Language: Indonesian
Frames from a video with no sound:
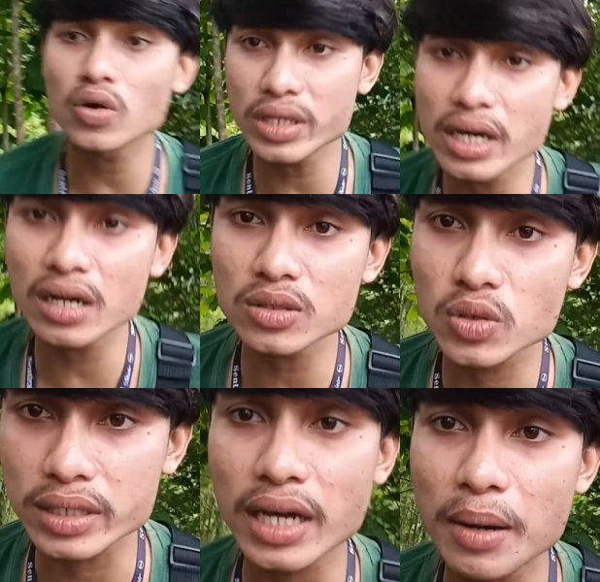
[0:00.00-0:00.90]
iya
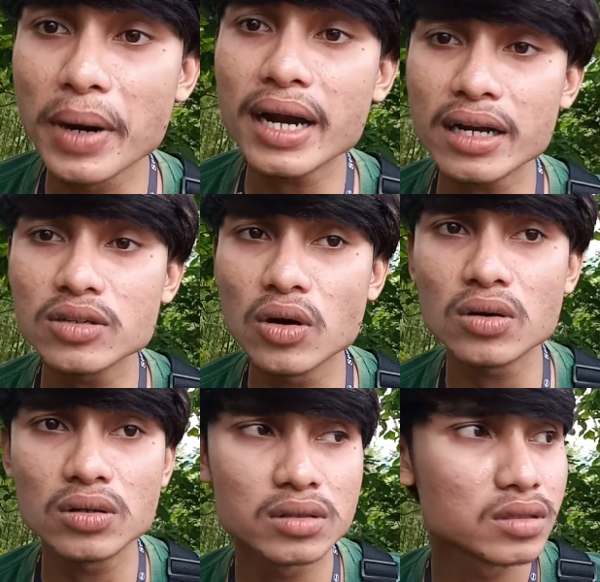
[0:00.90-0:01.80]
udah darah barang nyong
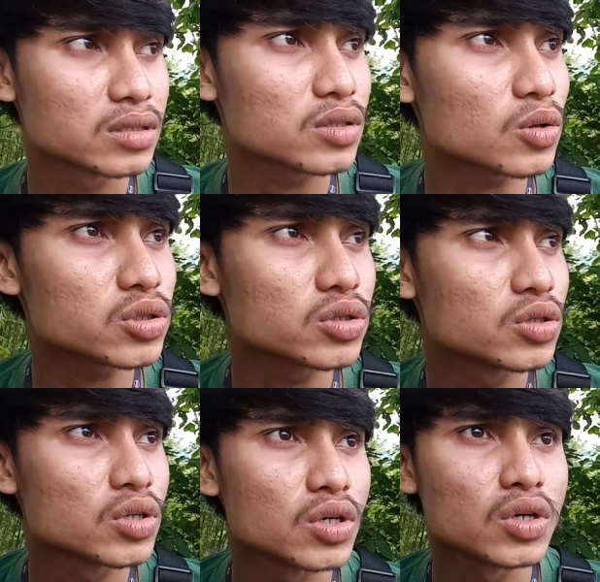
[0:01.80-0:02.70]
terus
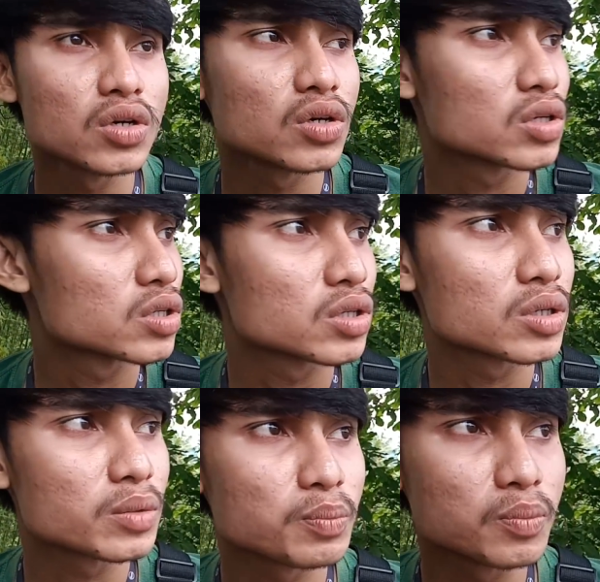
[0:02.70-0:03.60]

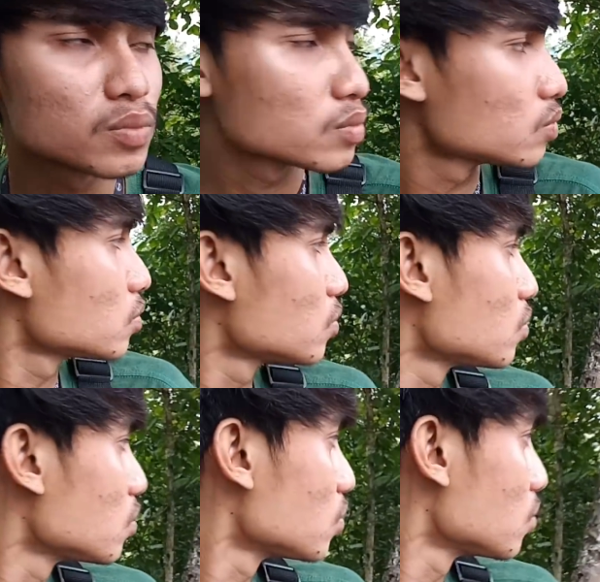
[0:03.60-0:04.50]
kosit oh, aduh
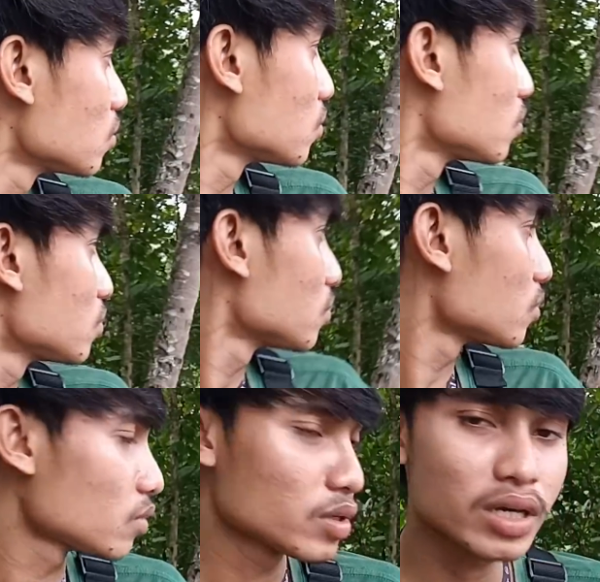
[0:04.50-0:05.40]

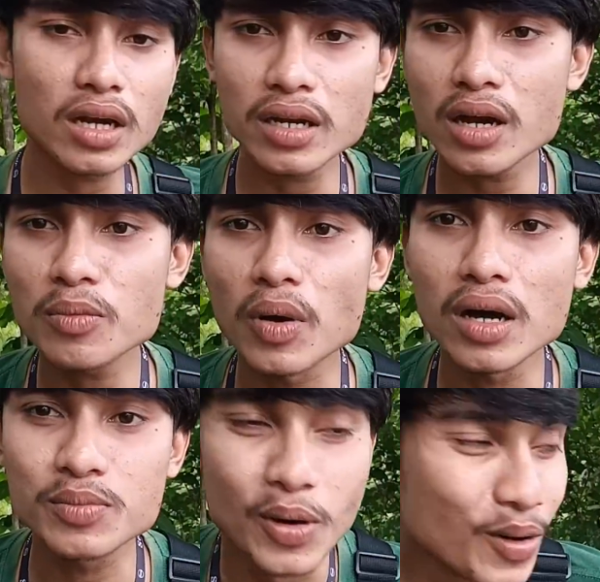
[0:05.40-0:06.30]
iklannya agak
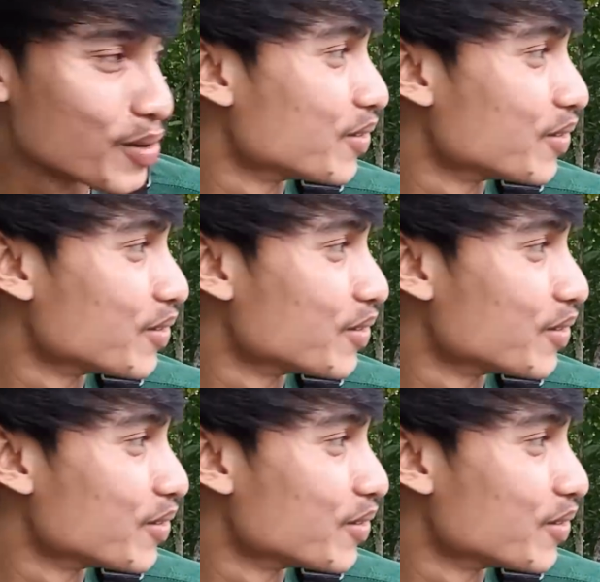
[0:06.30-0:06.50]
banget bro